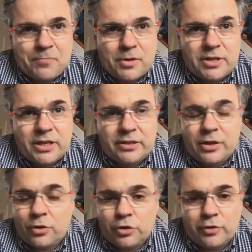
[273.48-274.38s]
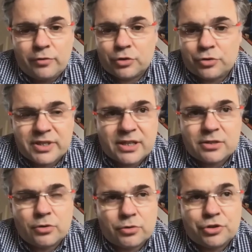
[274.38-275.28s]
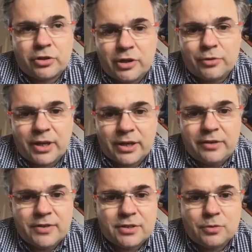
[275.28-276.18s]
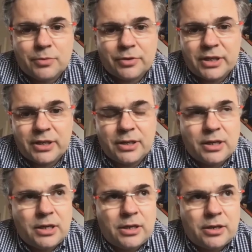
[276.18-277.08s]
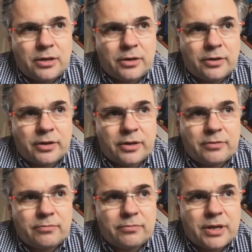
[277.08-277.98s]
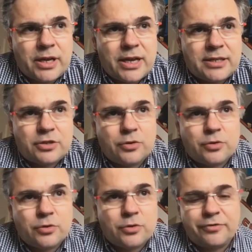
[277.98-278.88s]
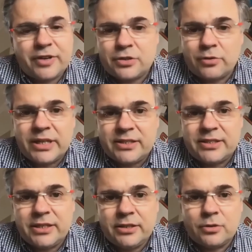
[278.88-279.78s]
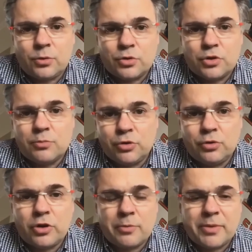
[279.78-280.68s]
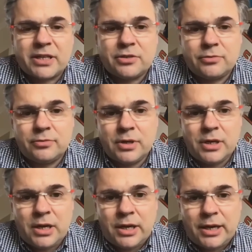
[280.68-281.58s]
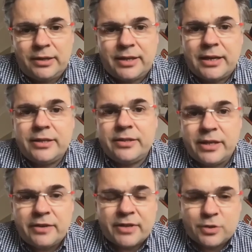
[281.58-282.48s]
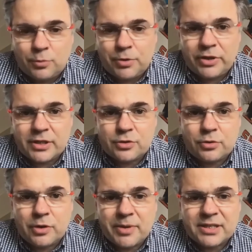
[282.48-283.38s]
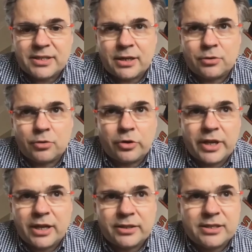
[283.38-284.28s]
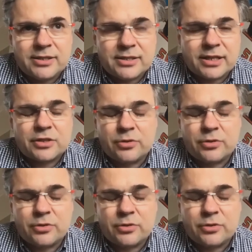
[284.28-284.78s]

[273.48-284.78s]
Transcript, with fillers: qui était en œuvre jusqu'à ce que le shutdown arrive et se demander est-ce que ce qu'on fait sur LinkedIn, grosso modo, comme action, est aligné avec son plan d'action commercial. Donc regarder ses actions